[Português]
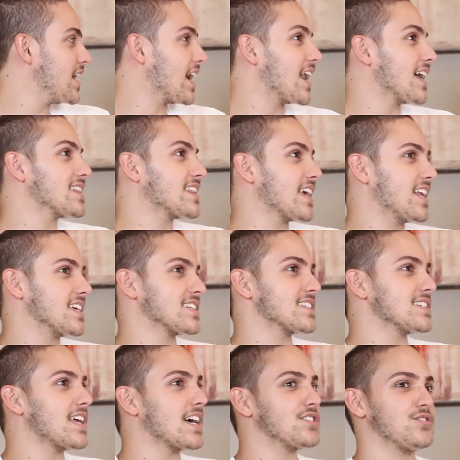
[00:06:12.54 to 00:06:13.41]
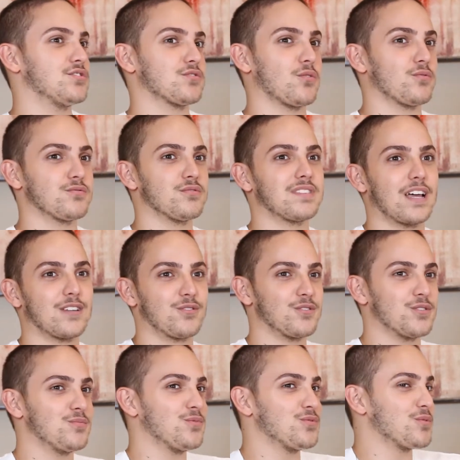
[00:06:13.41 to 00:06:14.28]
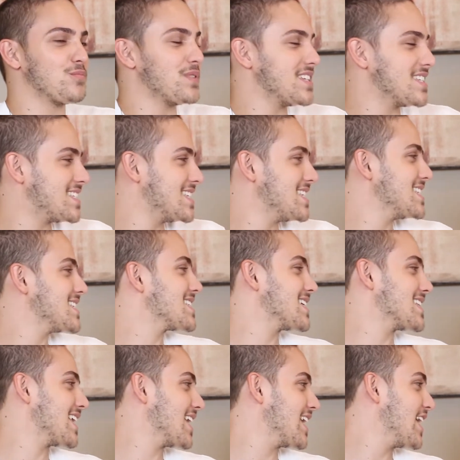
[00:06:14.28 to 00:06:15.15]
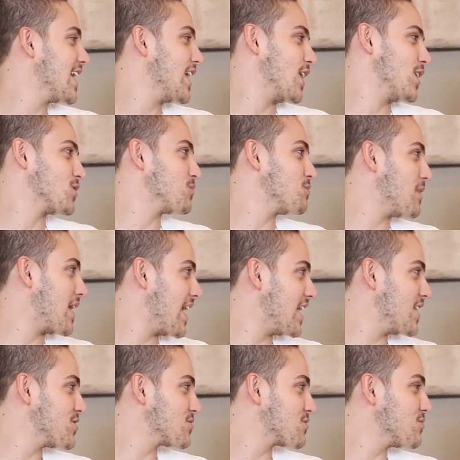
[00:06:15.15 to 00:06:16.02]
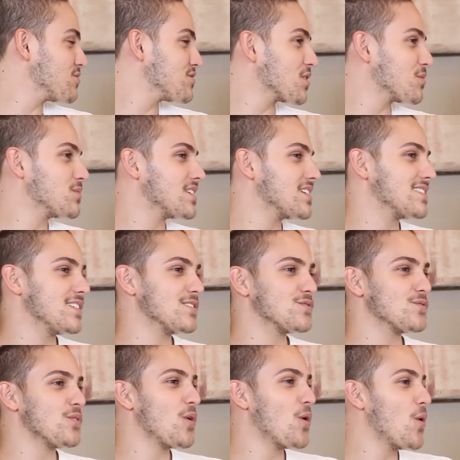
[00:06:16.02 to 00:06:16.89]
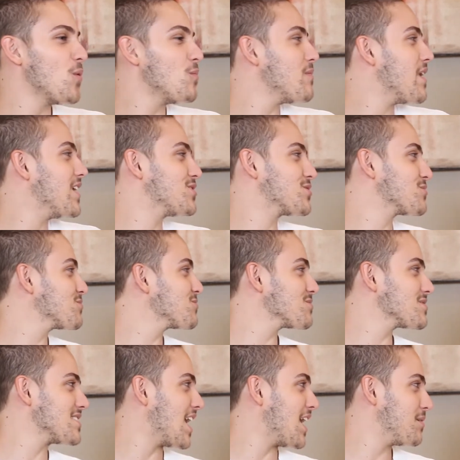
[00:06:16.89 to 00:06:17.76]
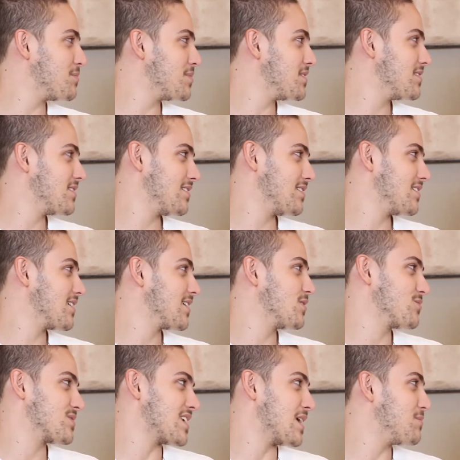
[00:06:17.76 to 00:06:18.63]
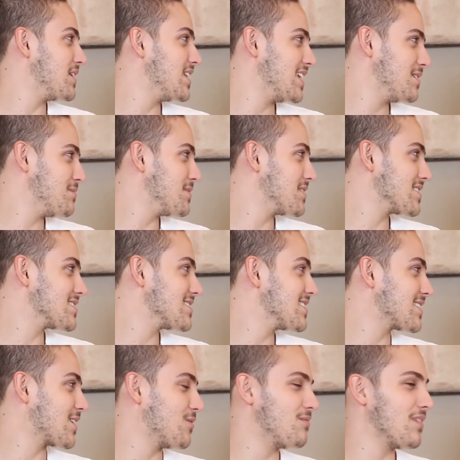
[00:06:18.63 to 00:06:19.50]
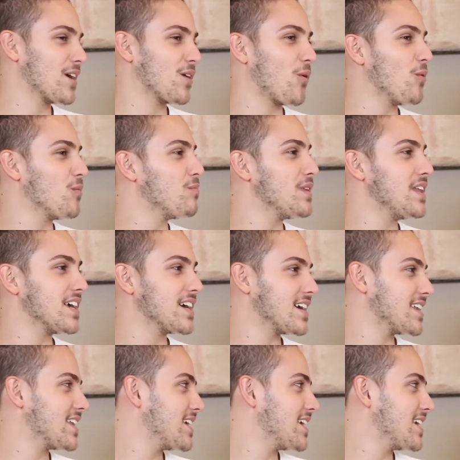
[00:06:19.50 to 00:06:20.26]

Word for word: ela tem necessidade de se consultar, todo mundo precisa, né? E no médico, só que muitas vezes o médico não sabe, não sabe Libras, então aí complica,